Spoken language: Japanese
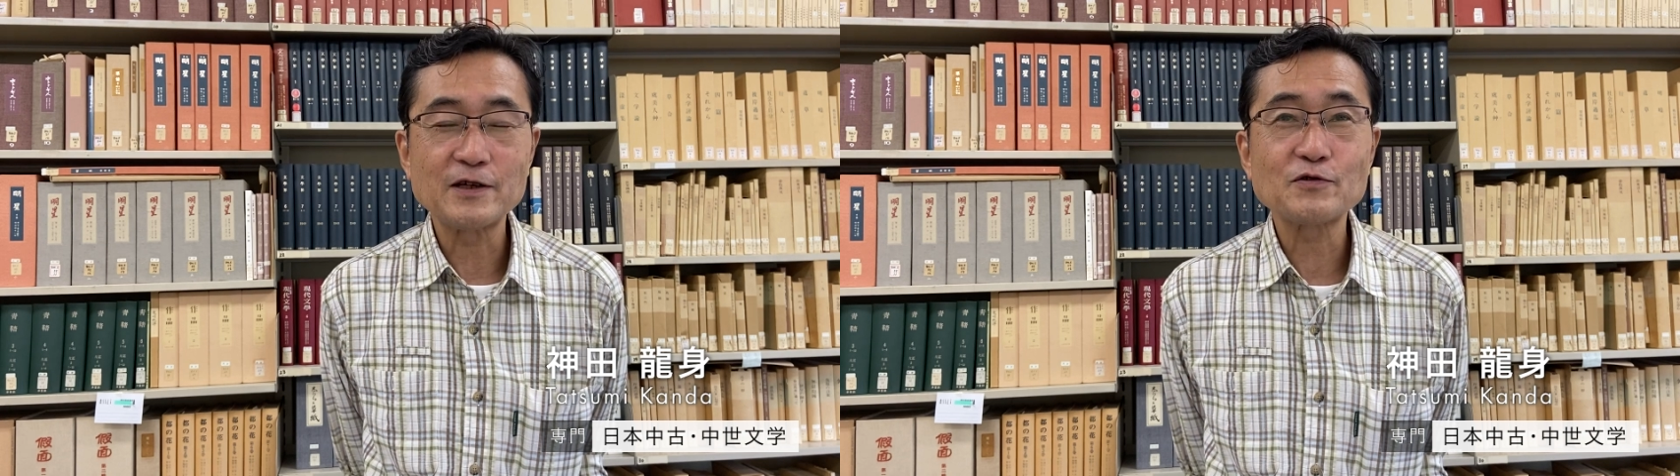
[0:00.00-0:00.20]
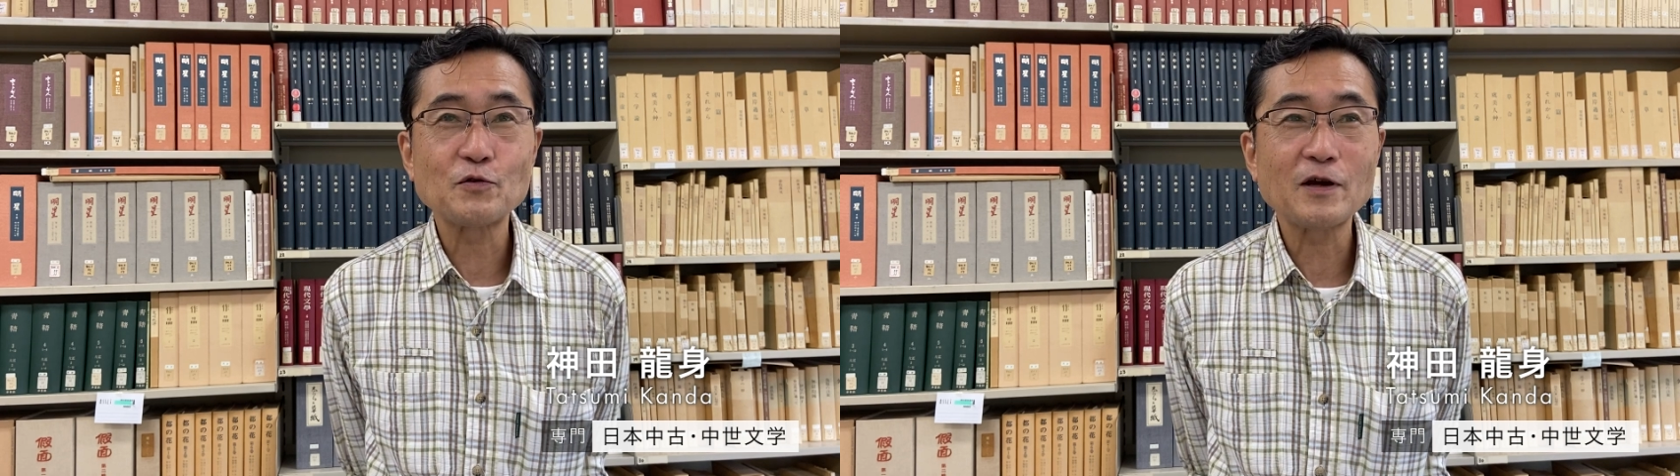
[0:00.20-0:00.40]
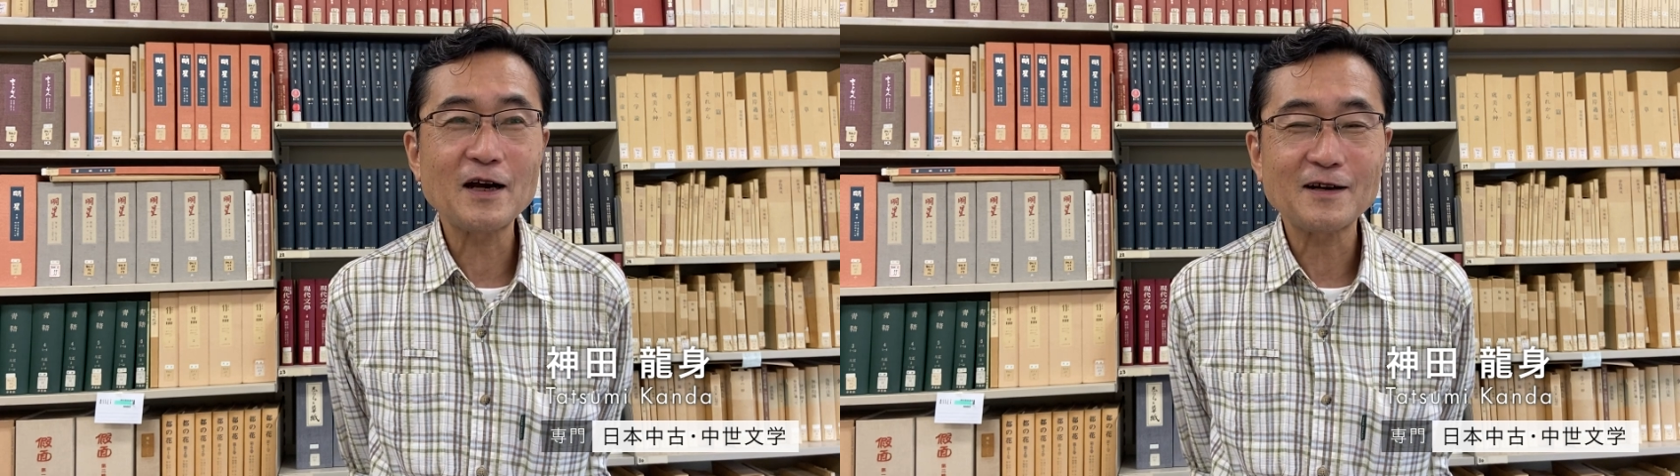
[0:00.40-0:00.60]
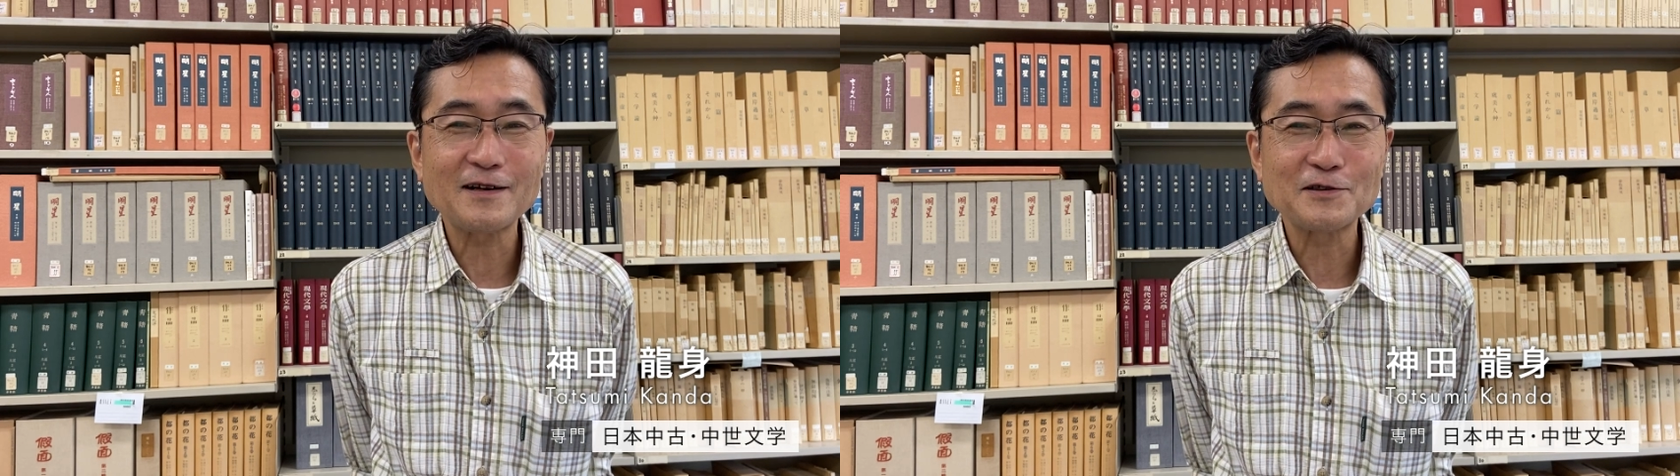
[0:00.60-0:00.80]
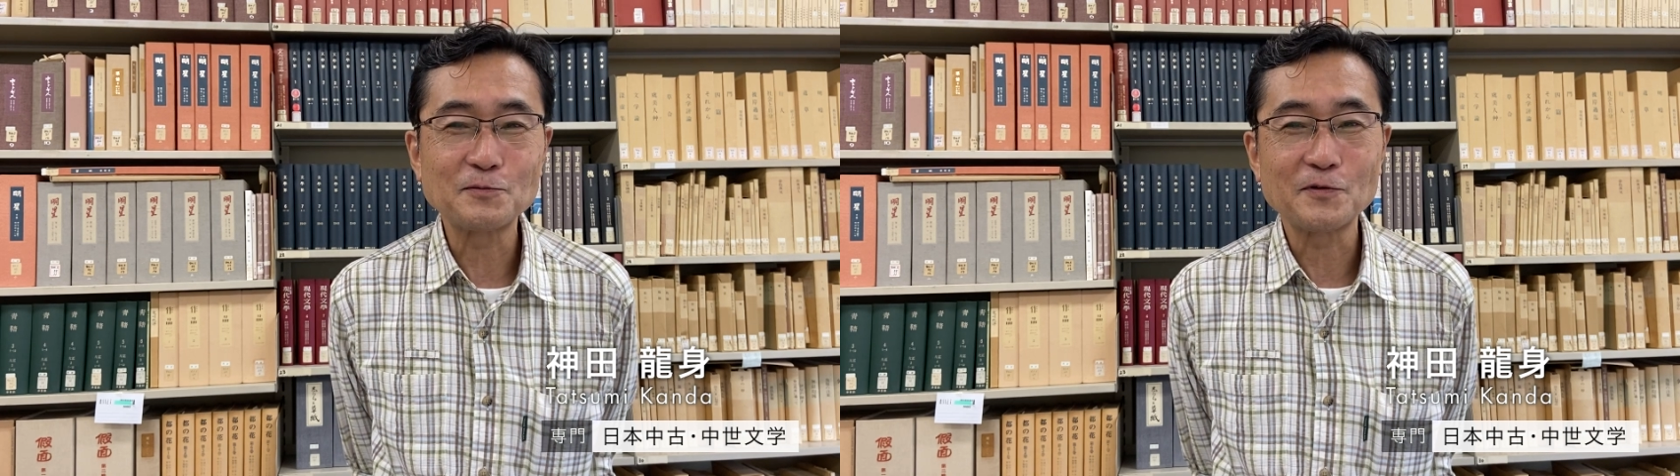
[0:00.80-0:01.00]
えー、それが
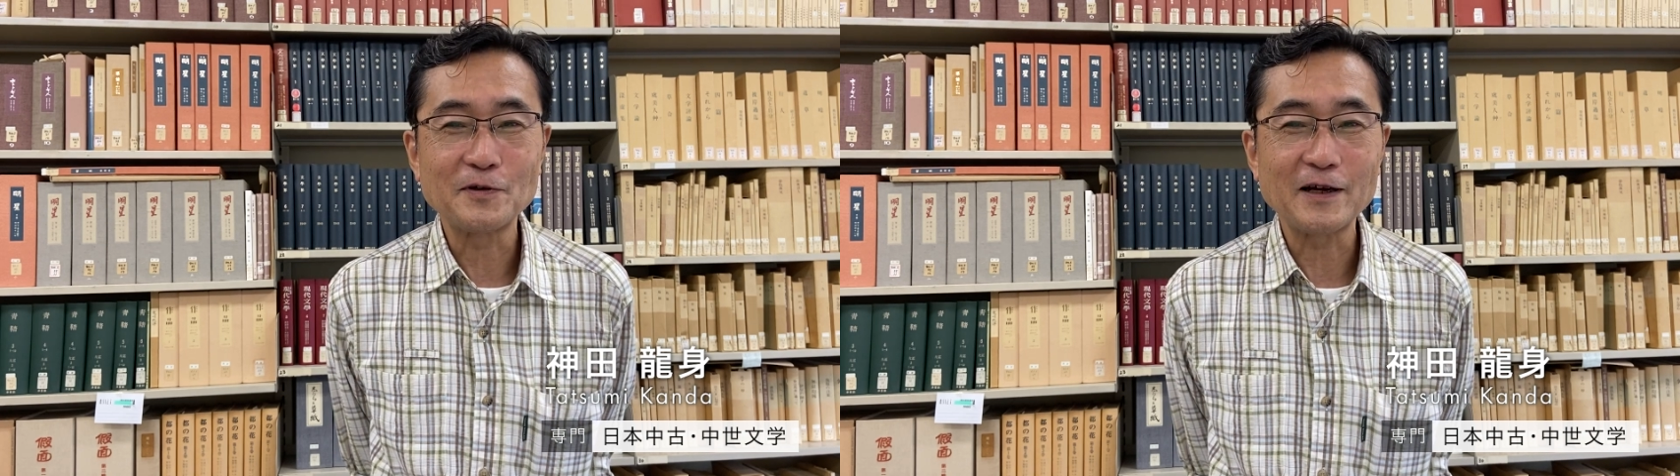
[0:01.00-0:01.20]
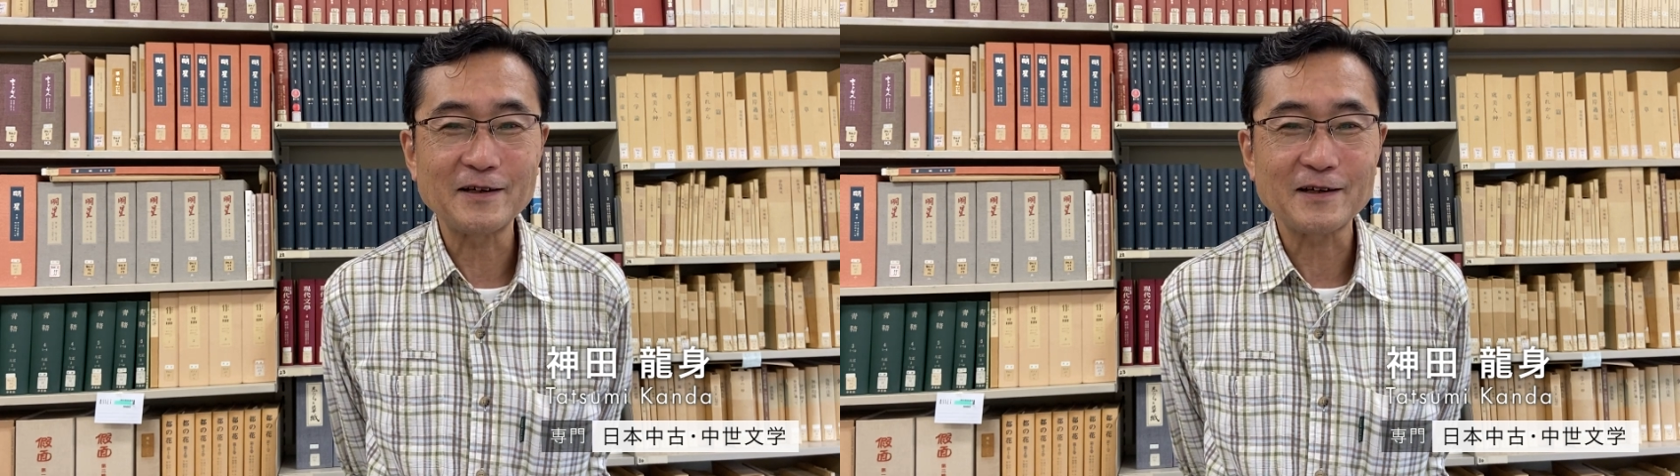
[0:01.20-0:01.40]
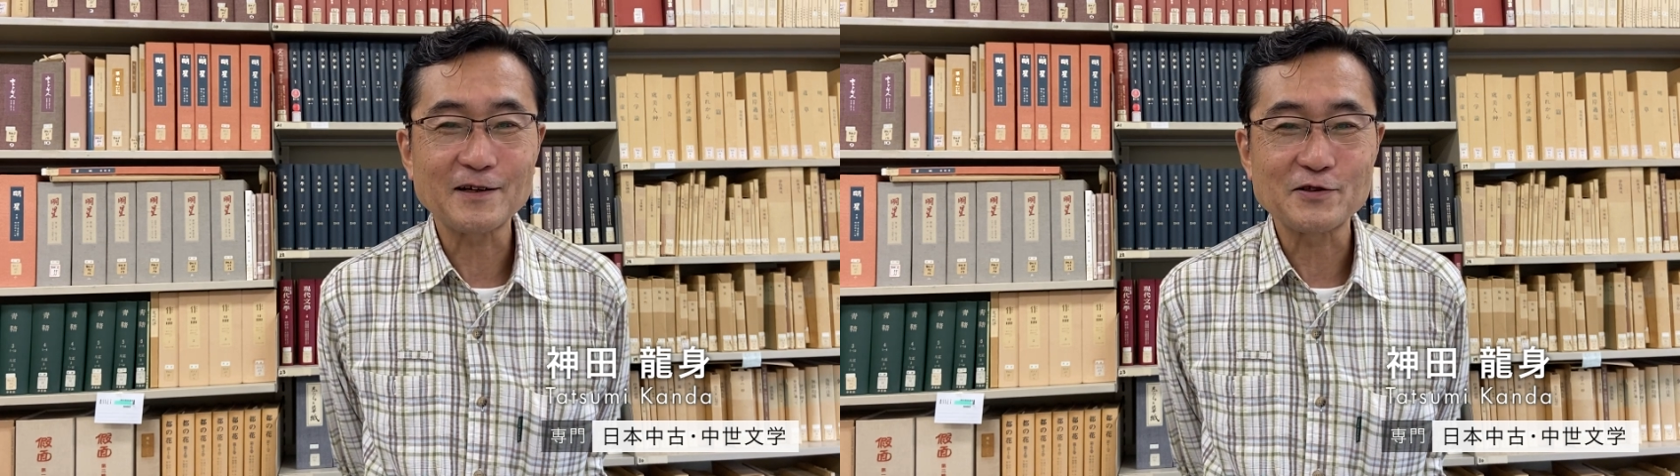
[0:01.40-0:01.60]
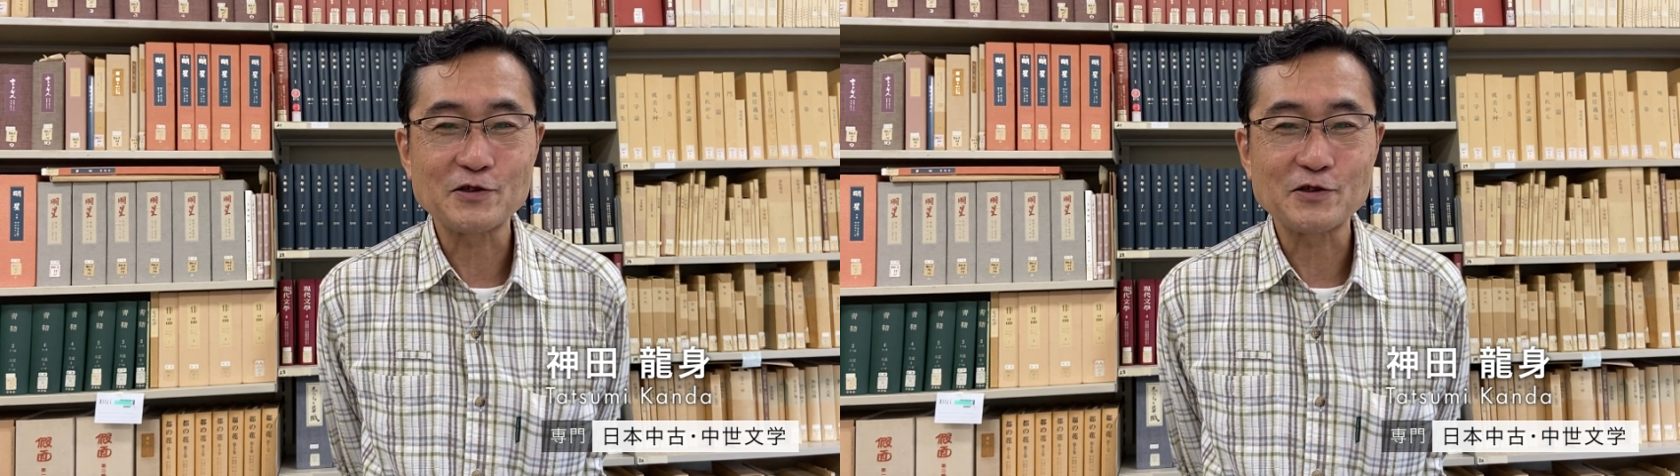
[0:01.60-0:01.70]
学問でありかつ